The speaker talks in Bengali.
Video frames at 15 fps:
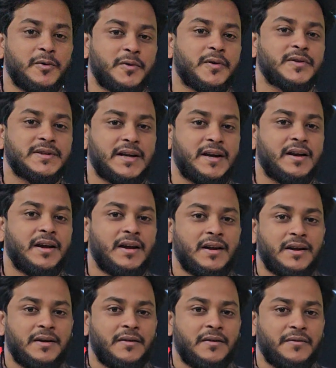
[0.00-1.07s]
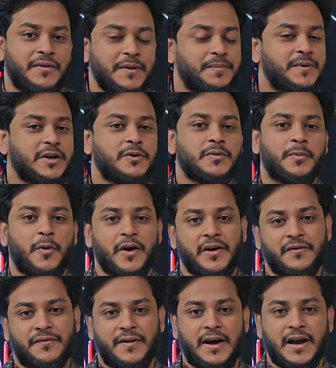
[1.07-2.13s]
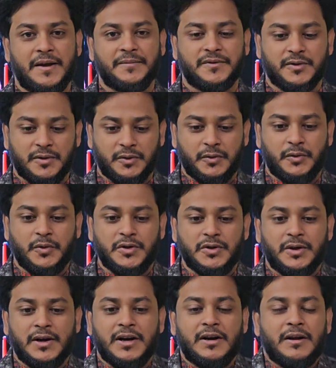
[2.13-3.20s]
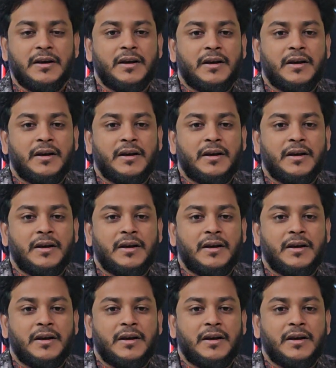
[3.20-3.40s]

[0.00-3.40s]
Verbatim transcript: গ্লুকোজের ফিফটি টু পয়েন্ট ফাইভ সো দুইজনের